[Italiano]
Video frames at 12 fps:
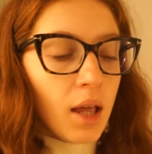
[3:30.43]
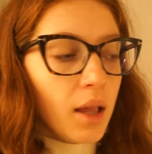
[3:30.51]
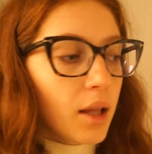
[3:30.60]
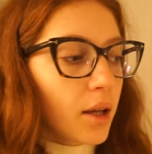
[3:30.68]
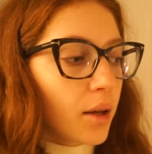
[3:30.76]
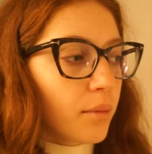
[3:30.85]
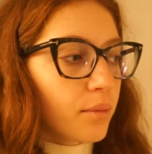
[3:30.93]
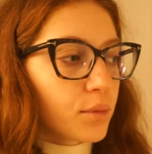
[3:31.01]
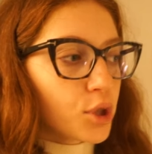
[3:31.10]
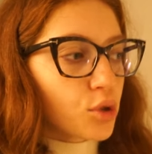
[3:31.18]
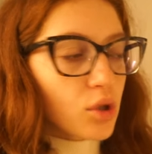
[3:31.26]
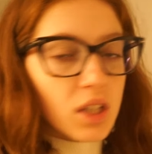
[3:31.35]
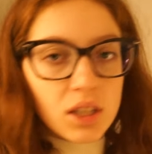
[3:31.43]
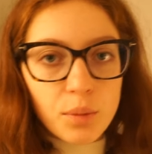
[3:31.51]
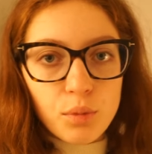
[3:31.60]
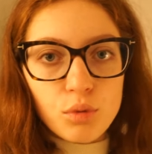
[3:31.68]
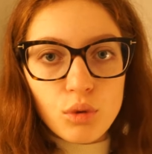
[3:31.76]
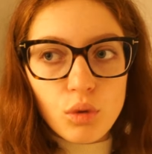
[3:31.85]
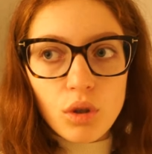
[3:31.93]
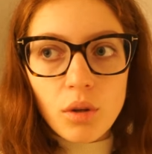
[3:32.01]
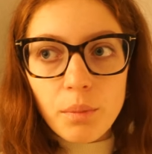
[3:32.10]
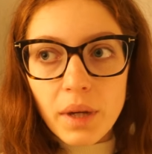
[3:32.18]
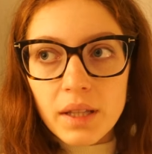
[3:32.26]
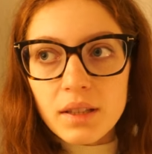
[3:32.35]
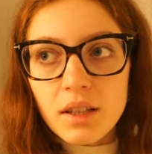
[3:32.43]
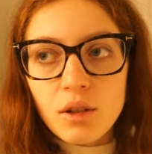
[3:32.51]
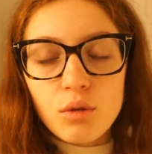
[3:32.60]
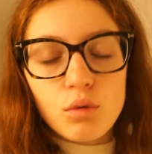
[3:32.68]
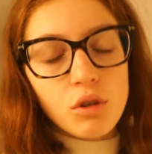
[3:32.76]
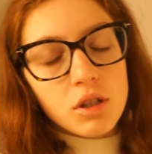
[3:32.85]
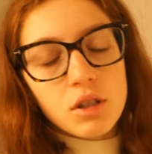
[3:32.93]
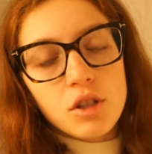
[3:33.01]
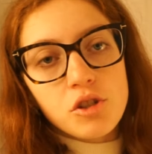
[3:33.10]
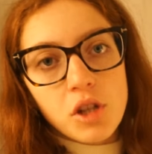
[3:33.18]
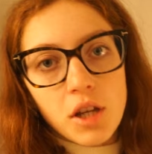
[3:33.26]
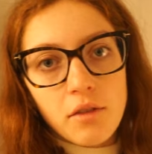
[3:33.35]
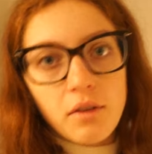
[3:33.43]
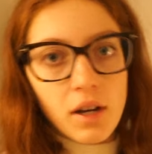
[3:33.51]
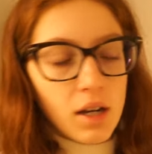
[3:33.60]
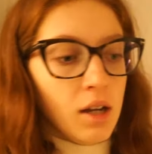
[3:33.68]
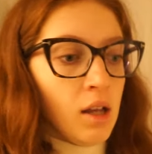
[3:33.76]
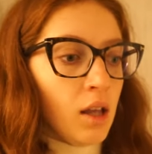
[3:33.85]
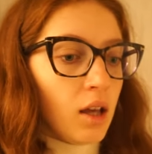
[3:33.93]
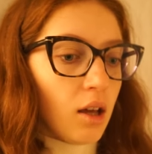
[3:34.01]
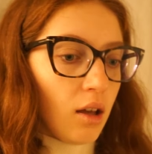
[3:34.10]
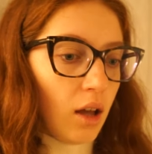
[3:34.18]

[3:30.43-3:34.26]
ehm, ci sono stati appunto due commenti in cui si diceva eh,